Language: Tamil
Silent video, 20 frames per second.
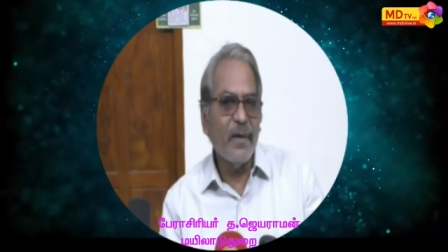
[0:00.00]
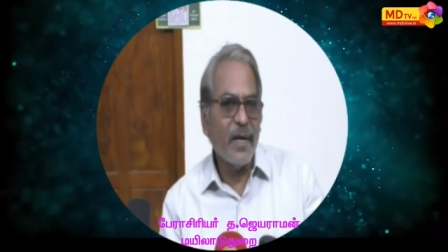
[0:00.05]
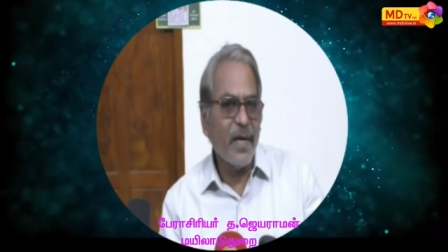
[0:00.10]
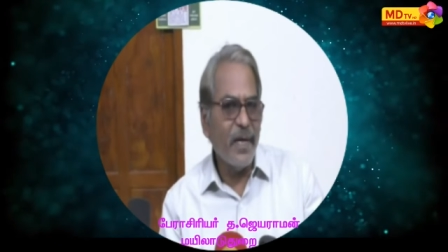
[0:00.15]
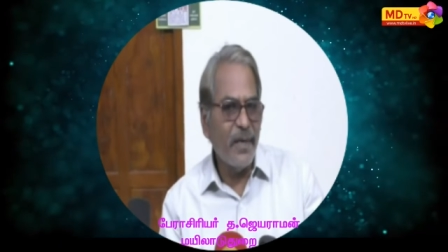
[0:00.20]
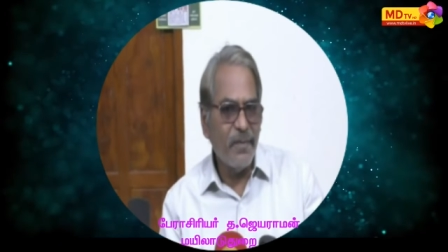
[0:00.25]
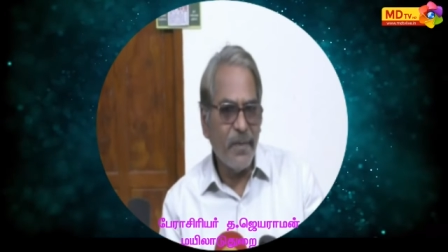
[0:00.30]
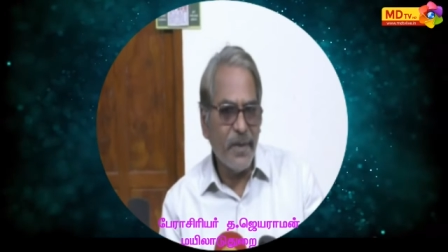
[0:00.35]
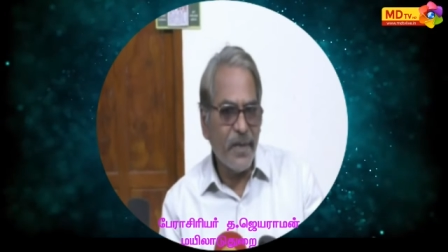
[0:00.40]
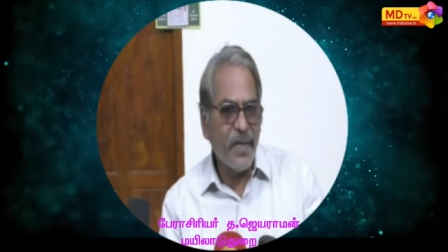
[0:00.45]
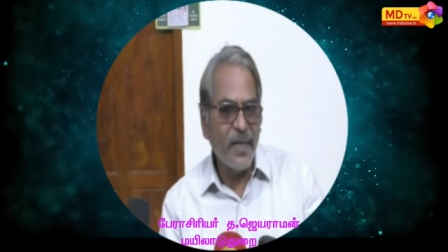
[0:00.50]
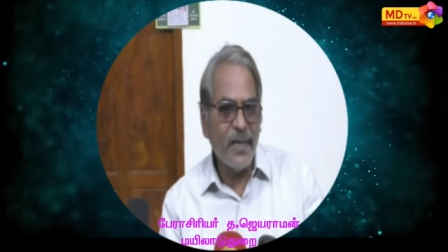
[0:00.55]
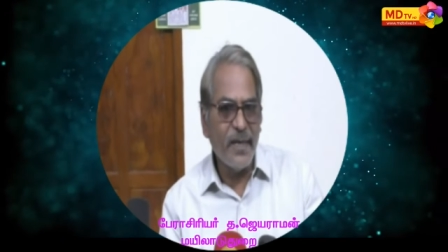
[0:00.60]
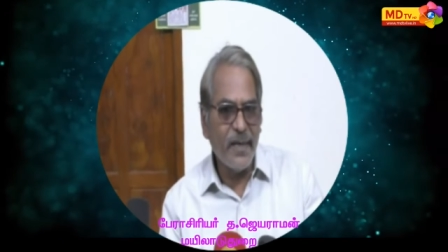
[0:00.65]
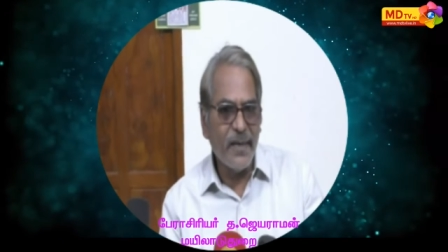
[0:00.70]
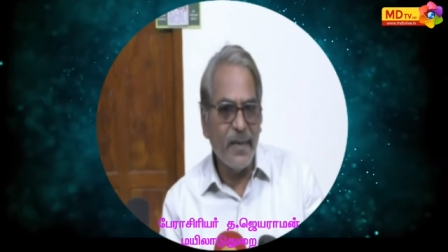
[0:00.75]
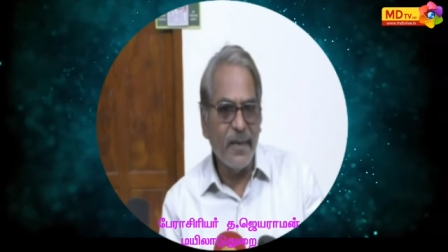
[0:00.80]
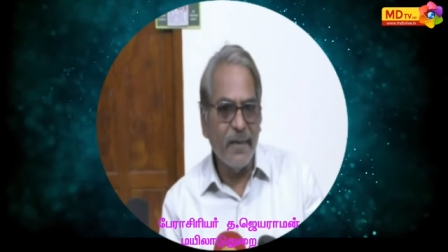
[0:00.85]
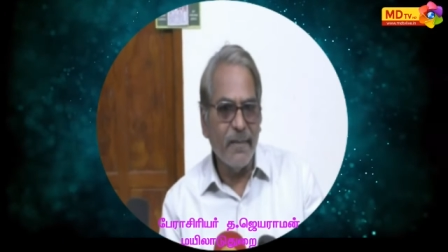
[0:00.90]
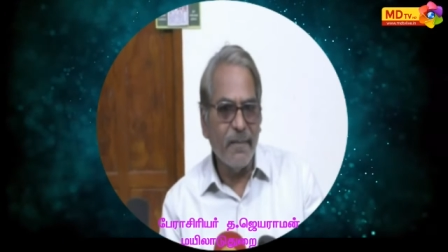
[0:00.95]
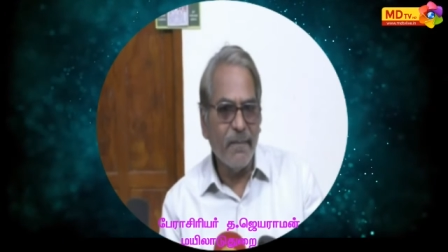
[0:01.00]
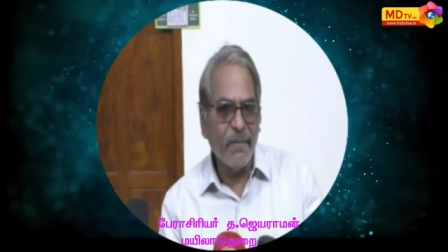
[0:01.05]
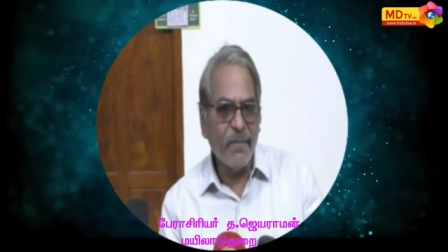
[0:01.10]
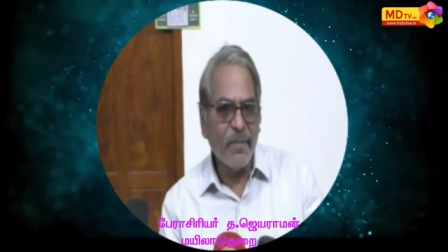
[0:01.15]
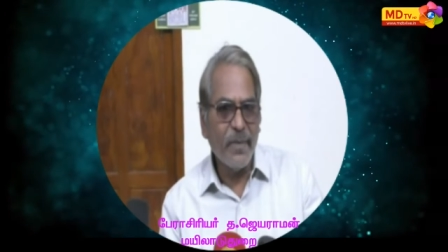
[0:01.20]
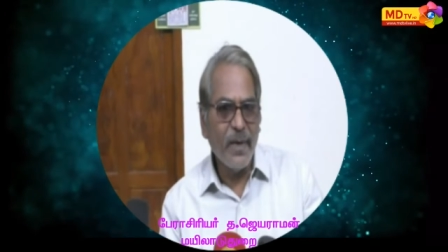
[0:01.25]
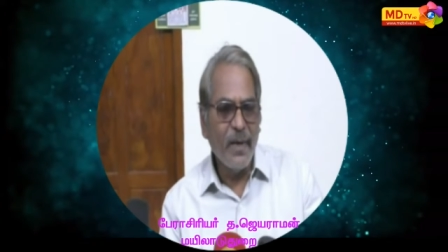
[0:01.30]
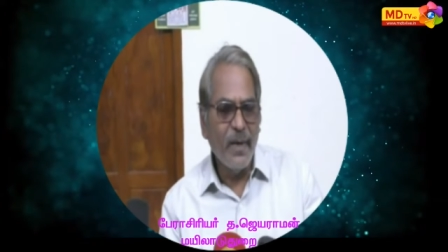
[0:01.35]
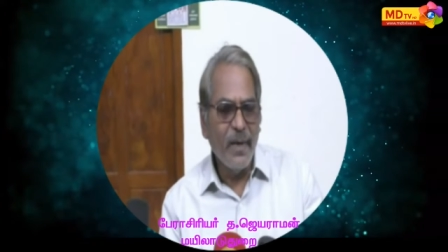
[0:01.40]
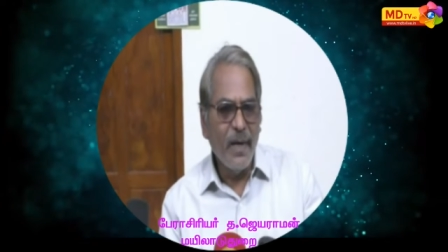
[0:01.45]
கைப்பற்றியிருக்கு
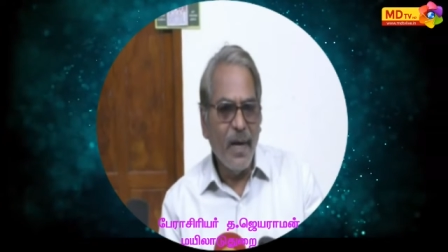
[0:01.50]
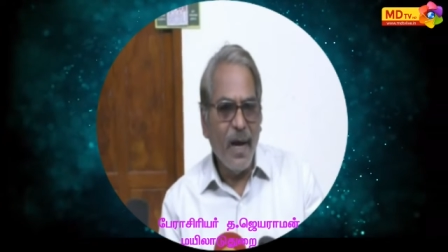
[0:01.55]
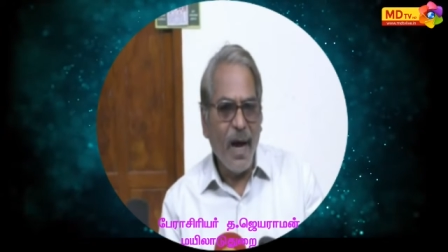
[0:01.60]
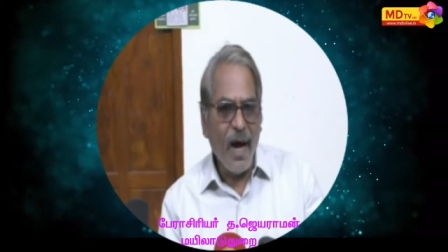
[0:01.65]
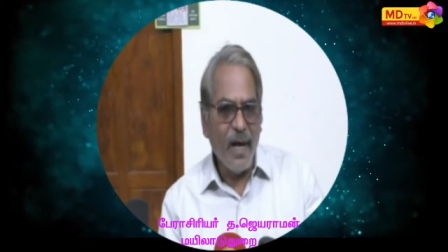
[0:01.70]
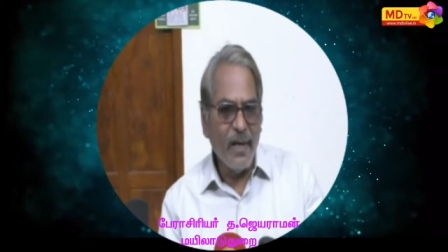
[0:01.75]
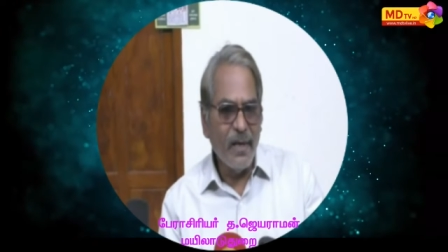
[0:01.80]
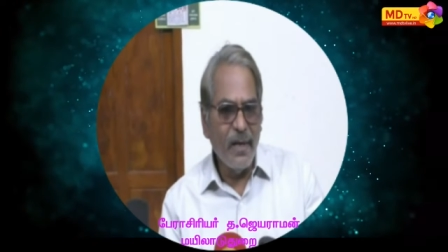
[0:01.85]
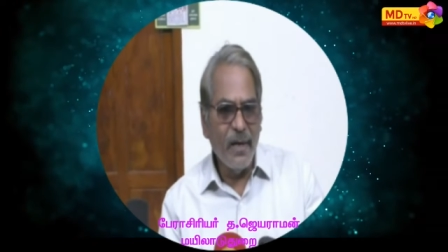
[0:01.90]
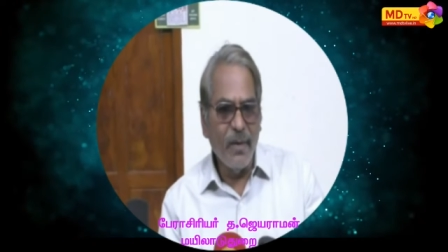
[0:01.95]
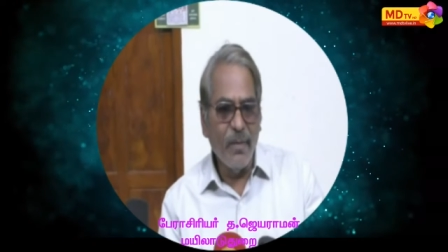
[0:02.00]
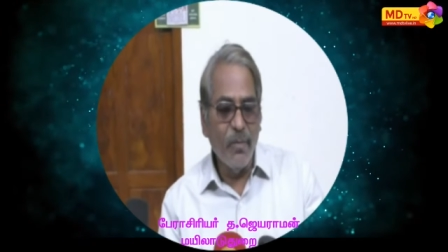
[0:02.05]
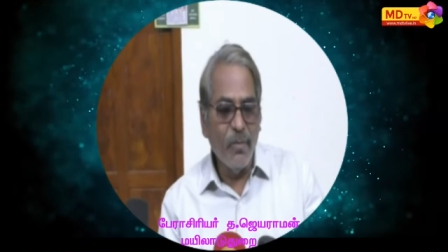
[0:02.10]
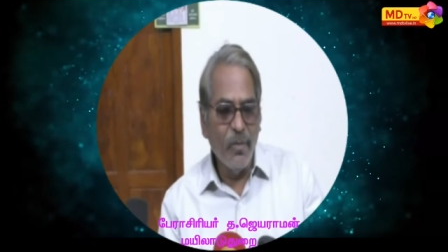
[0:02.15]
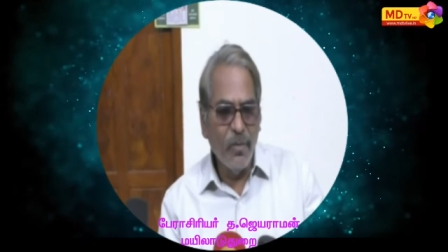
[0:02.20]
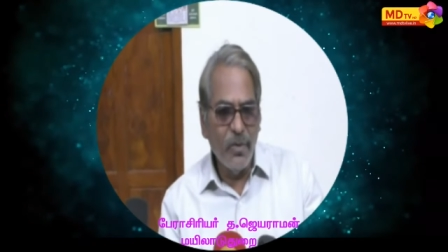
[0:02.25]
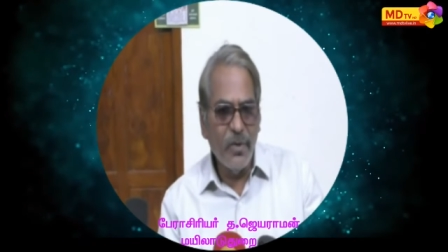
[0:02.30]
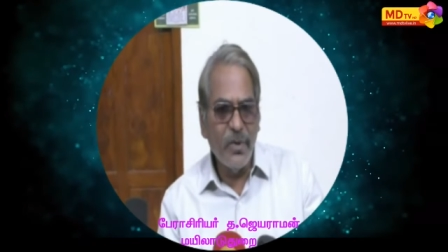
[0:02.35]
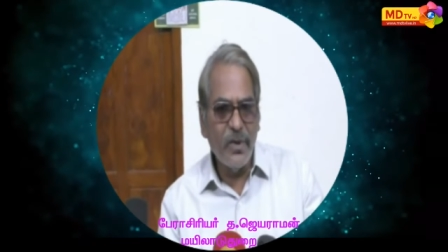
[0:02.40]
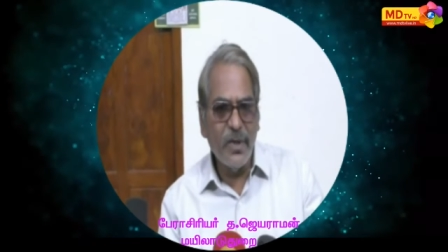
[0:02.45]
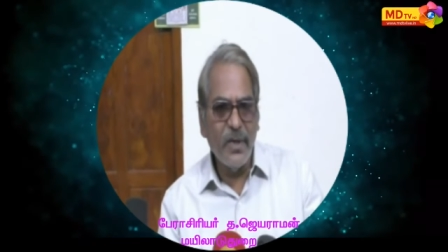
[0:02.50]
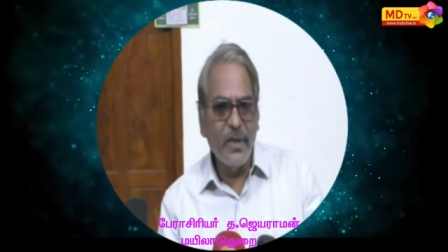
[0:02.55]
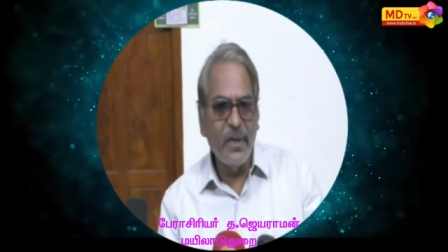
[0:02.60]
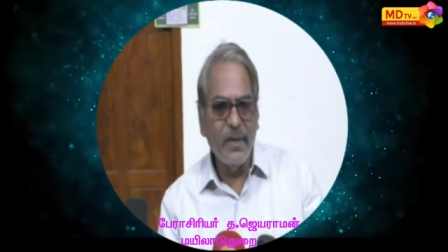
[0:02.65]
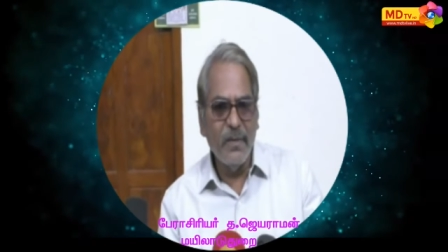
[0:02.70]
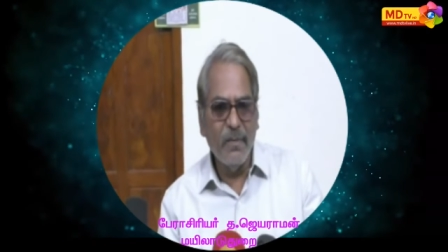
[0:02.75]
அதில் மூன்று